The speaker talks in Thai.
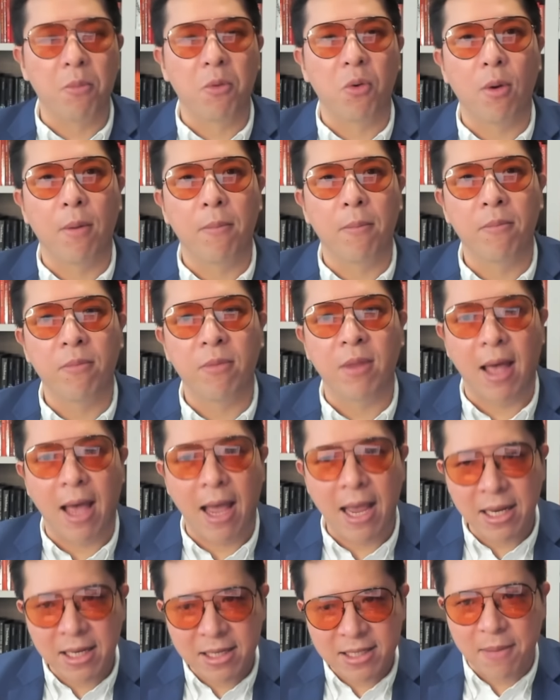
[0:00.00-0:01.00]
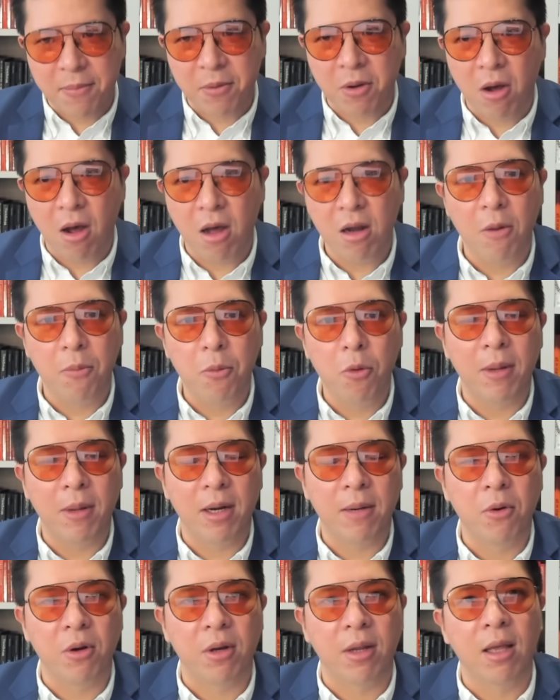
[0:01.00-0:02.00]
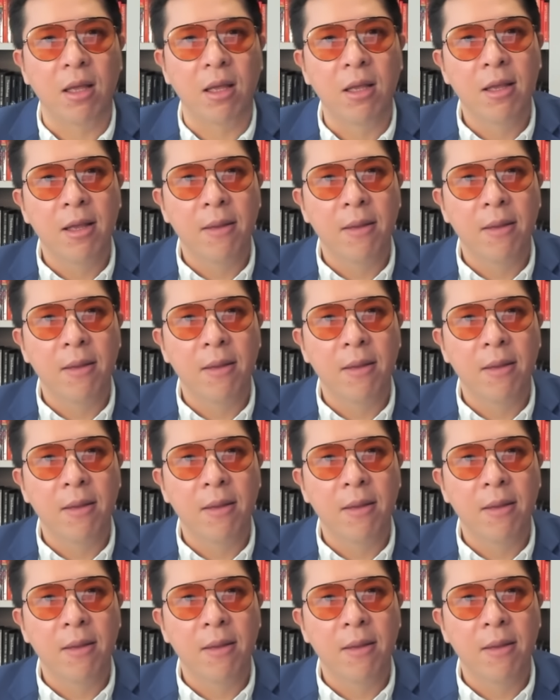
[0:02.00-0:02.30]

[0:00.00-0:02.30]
รวมๆนะฮะไอ้สิบข้อที่เราพูดมาทั้งหมดเนี่ย